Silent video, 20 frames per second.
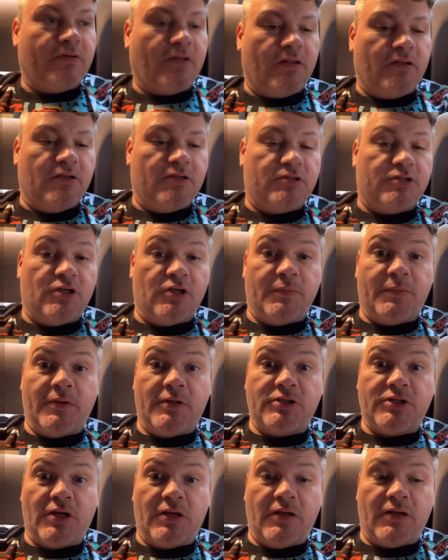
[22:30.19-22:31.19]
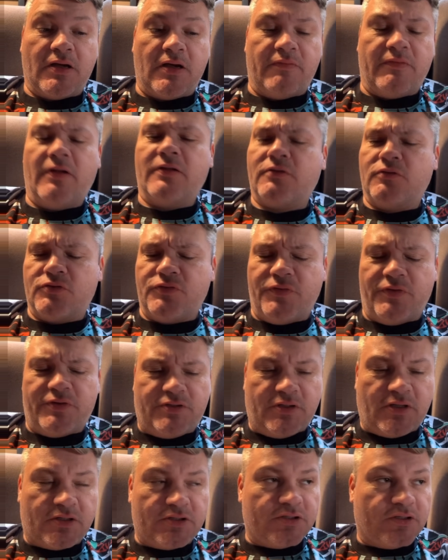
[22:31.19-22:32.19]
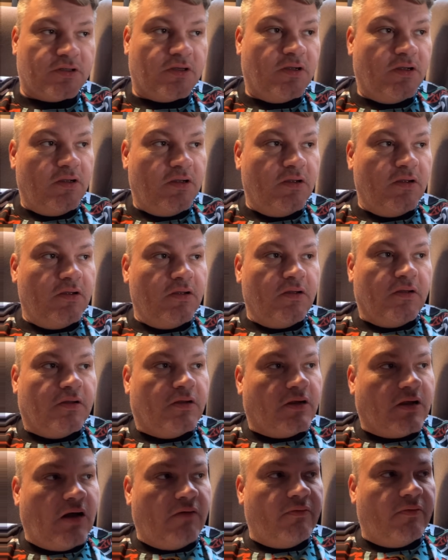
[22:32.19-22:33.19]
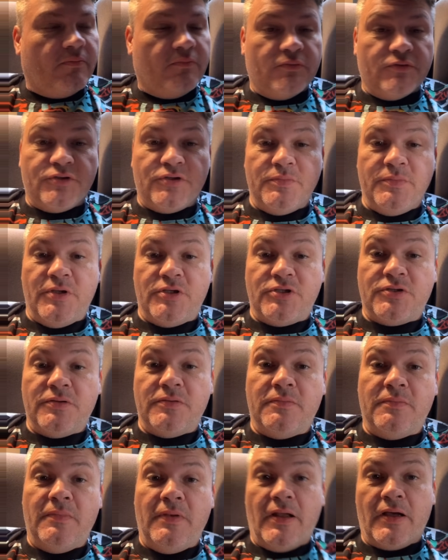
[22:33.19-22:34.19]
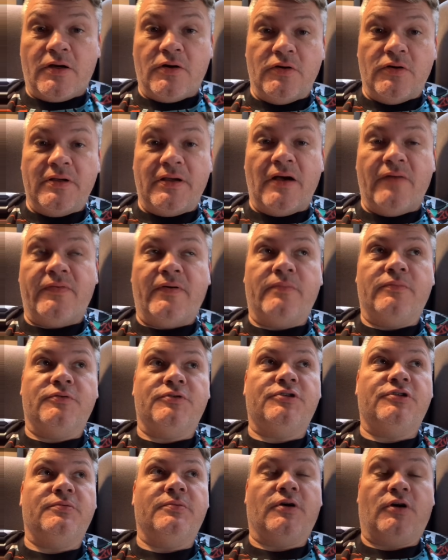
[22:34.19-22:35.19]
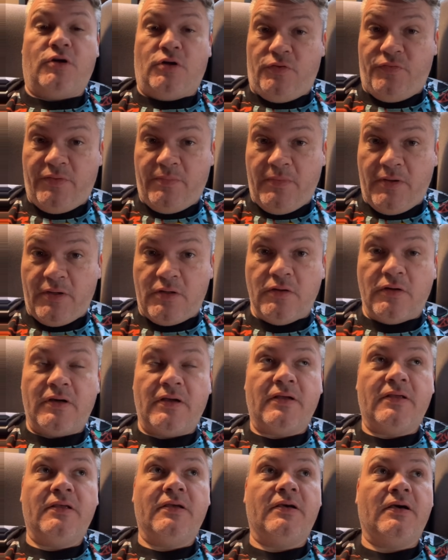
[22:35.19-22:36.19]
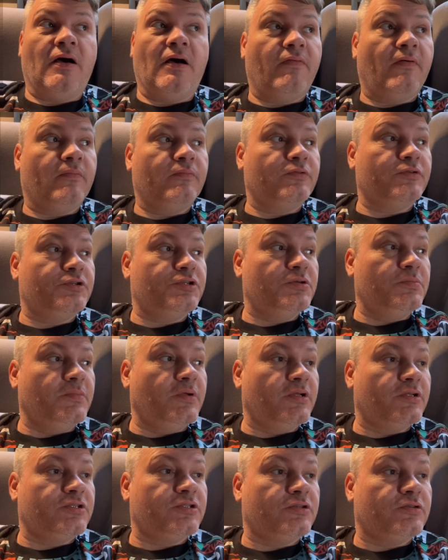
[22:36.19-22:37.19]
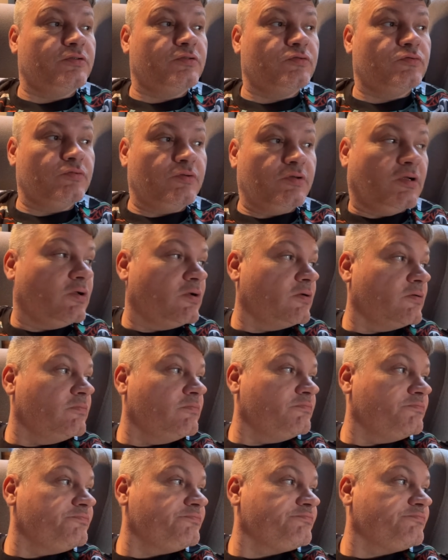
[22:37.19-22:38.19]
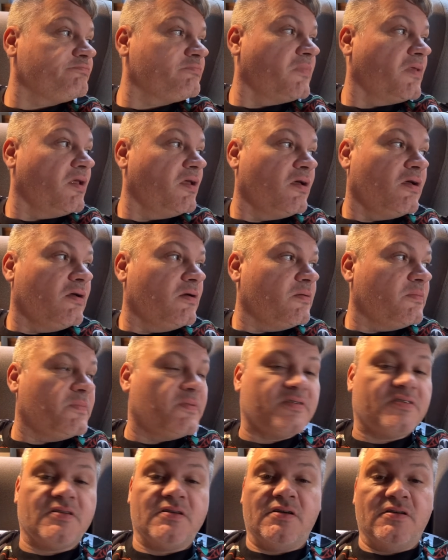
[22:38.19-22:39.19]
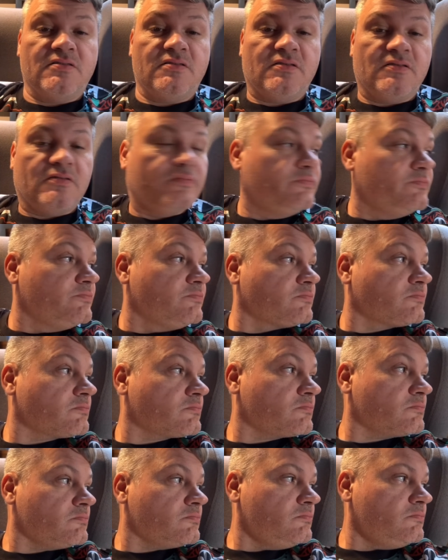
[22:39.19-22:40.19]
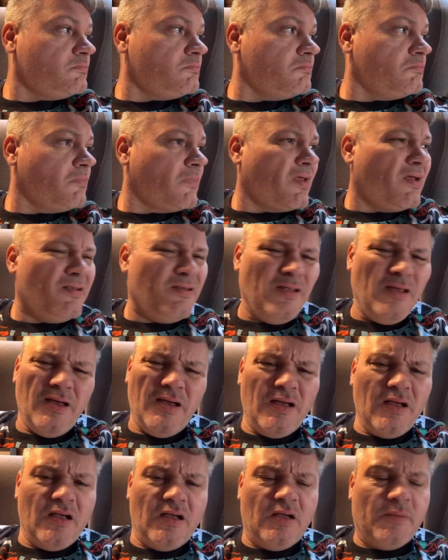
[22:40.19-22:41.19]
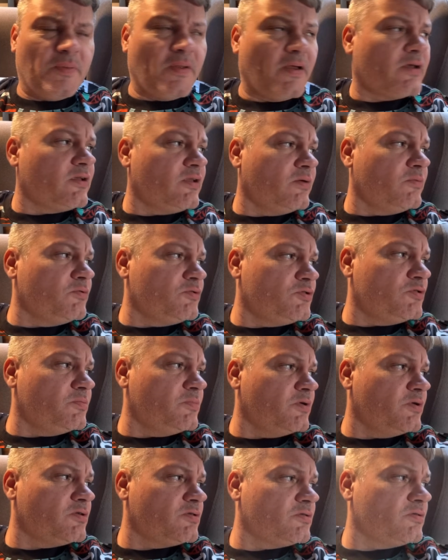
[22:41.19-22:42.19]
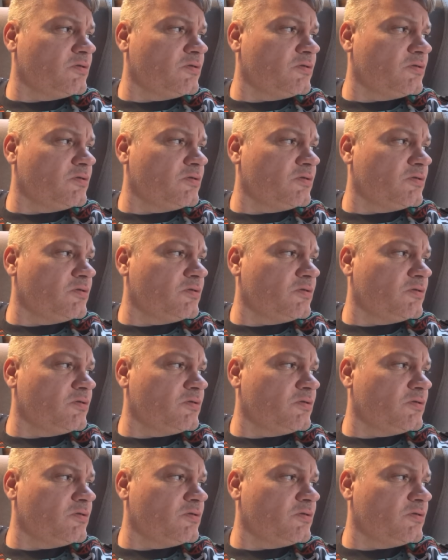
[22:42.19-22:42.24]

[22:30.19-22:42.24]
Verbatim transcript: Ja nie cierpię czarnej kawy, ale to już wiecie, także kawa Dobra, musi mieć mleko i kawa musi mieć krowie mleko i kawa musi mieć cukier. Bez Musi tego mieć ty. Nie, pianki nie musi mieć.